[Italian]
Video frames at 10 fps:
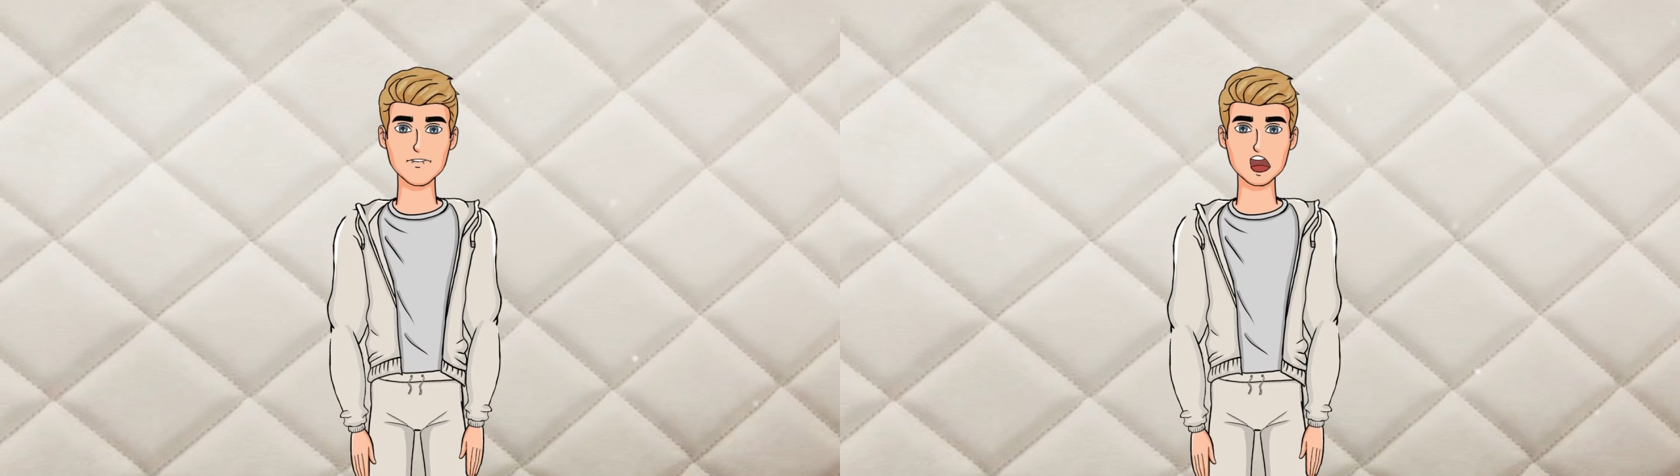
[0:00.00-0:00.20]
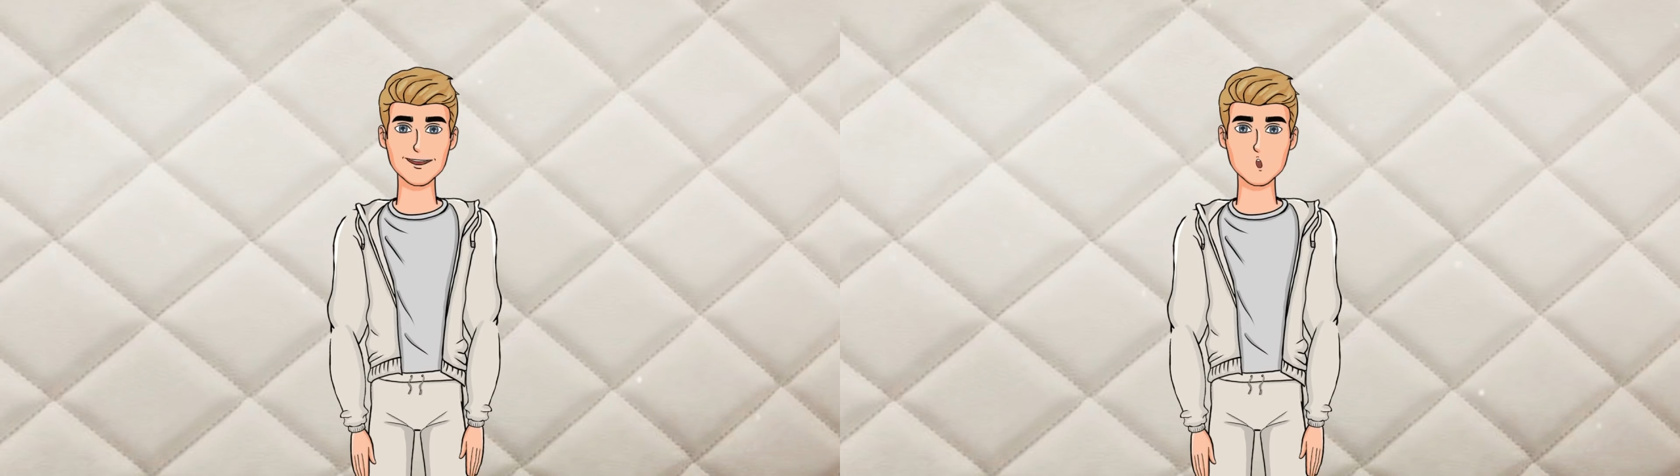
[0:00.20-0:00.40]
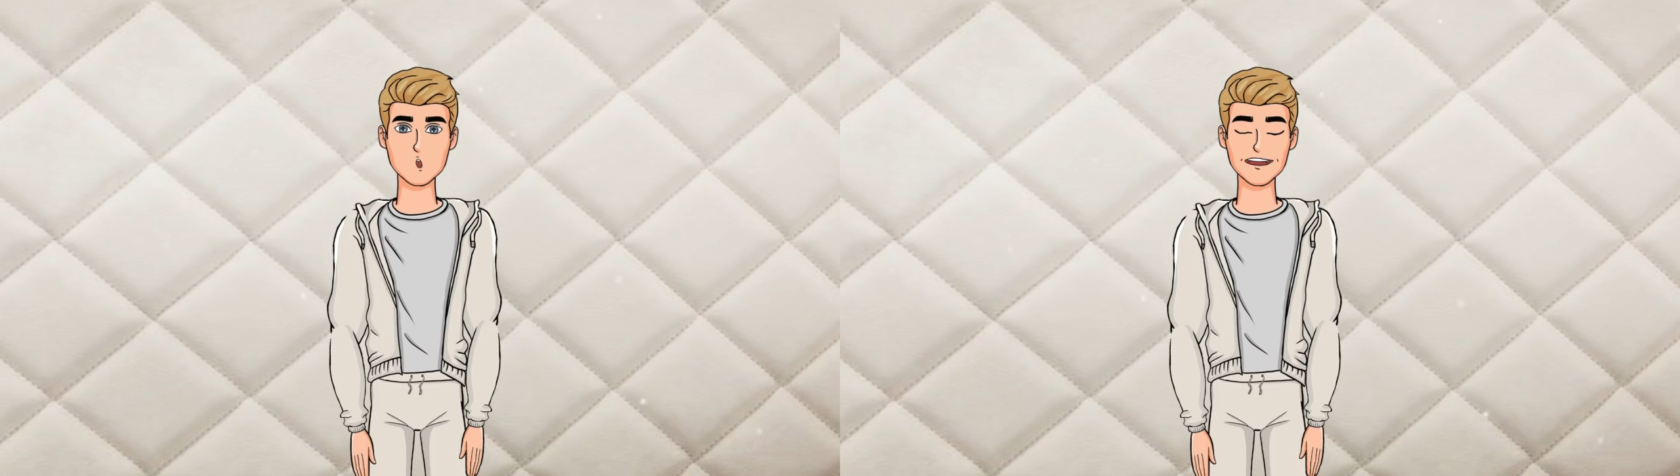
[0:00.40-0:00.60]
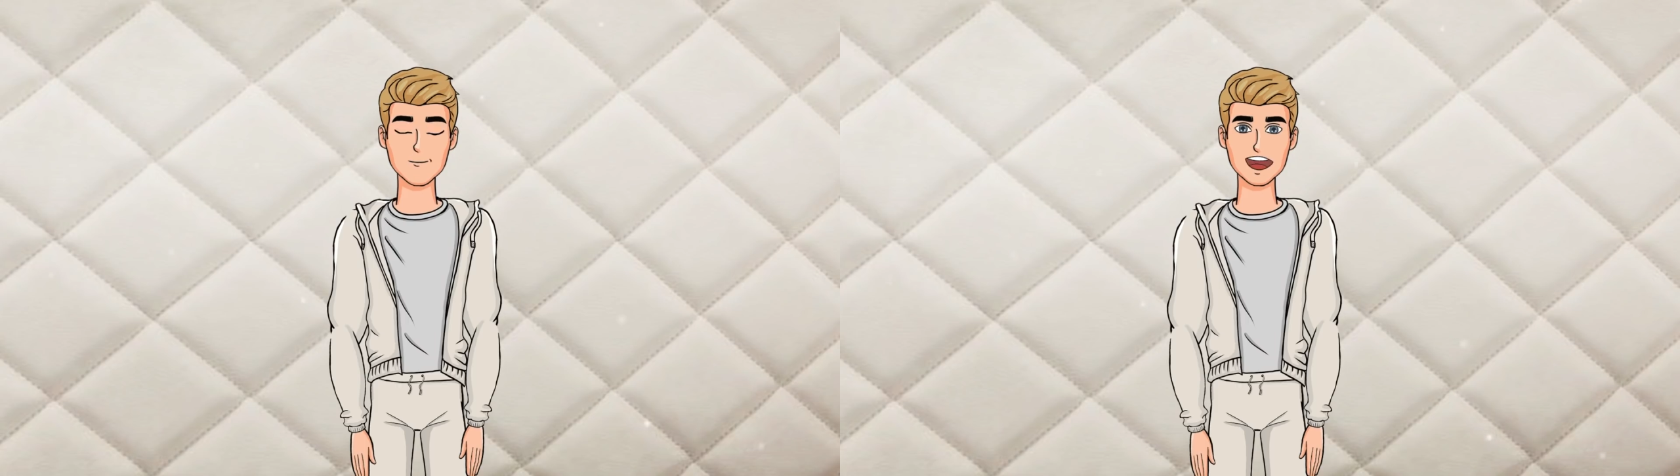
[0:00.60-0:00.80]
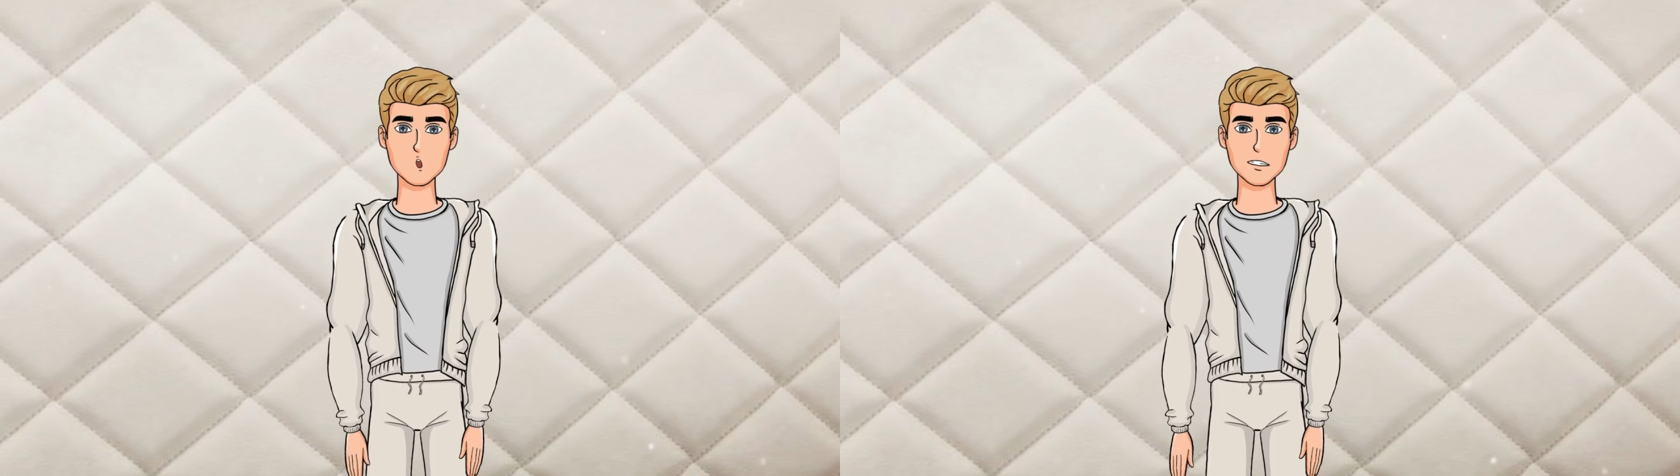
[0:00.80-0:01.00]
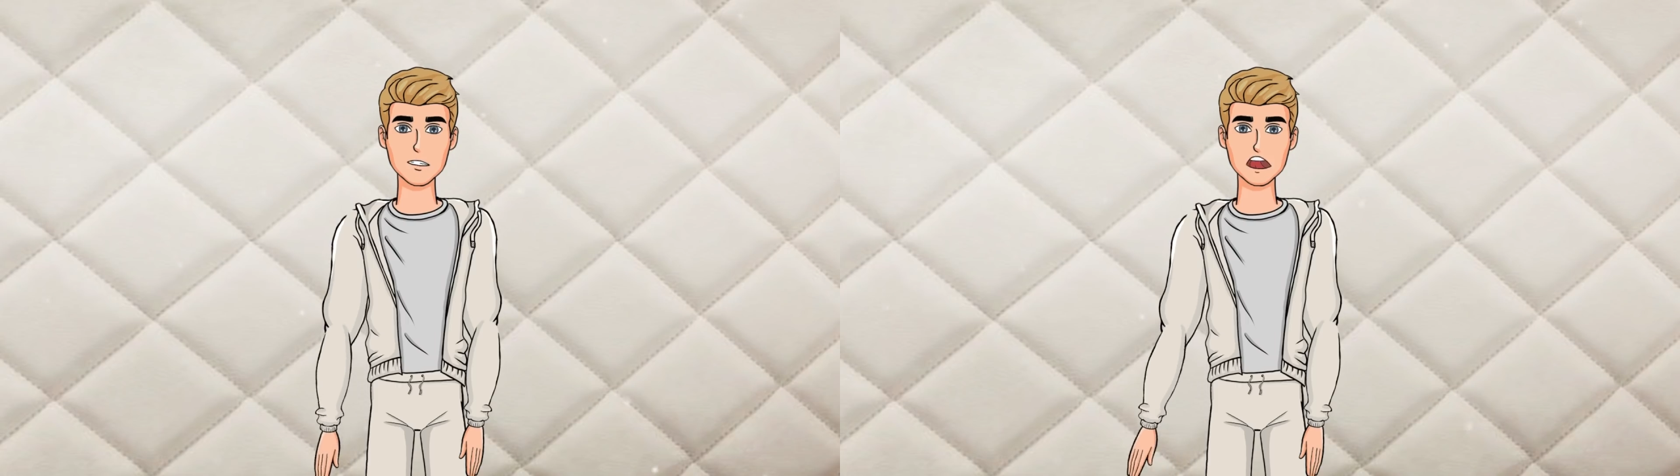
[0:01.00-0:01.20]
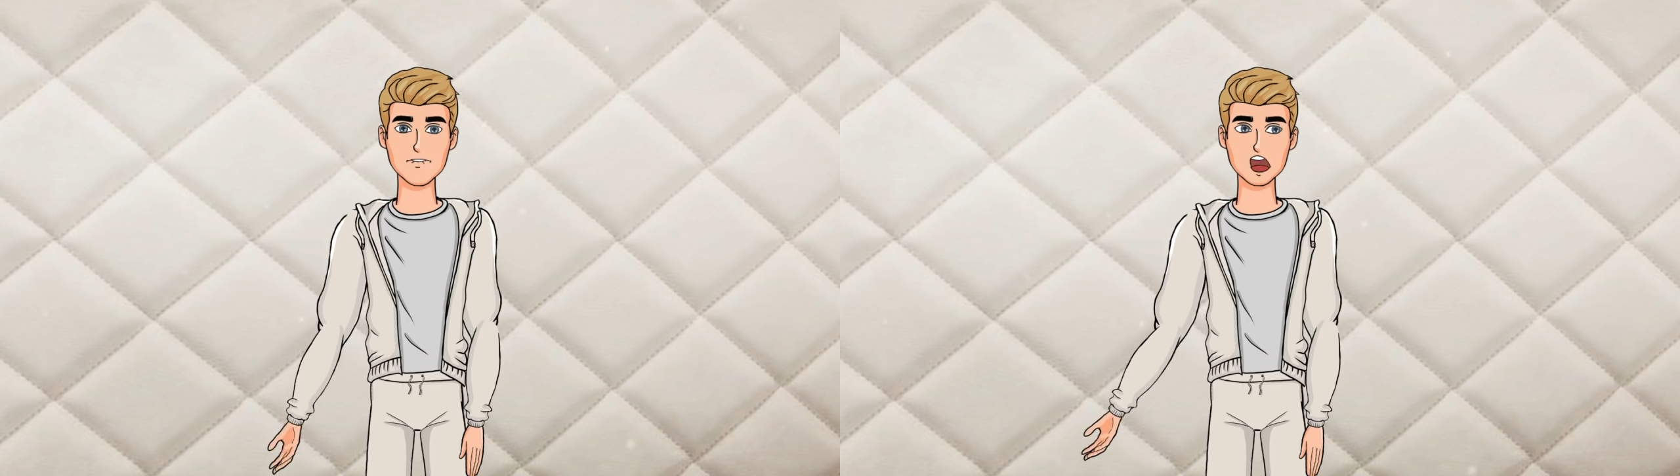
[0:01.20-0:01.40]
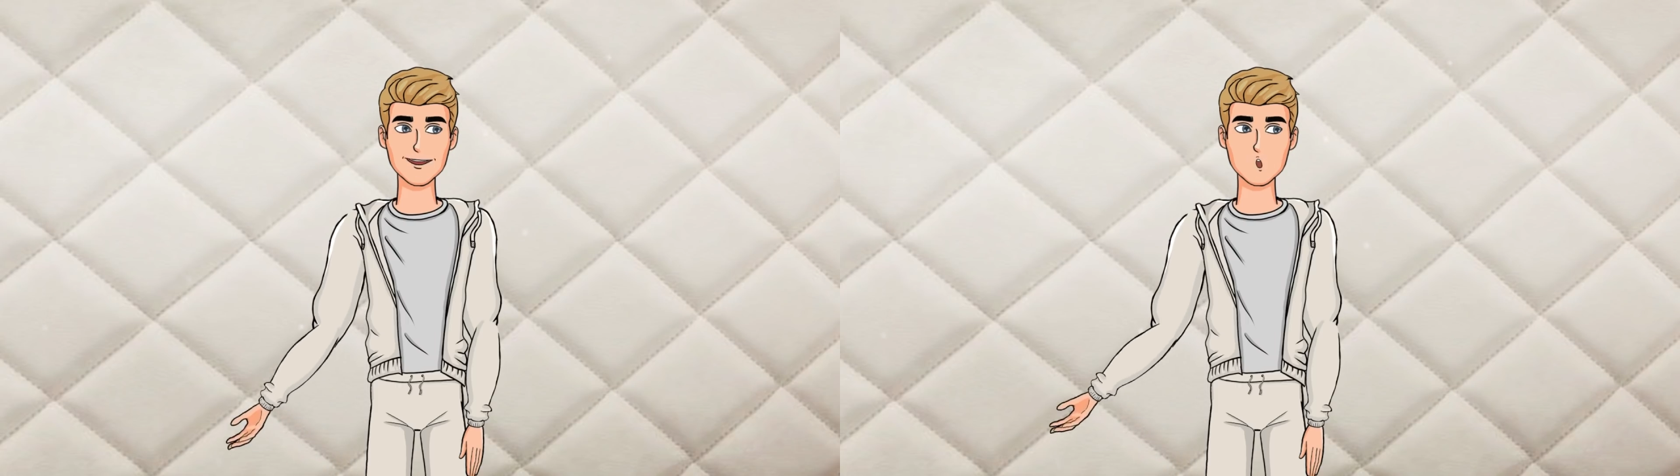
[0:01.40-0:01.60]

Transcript: mi ha guardato dallo spioncino,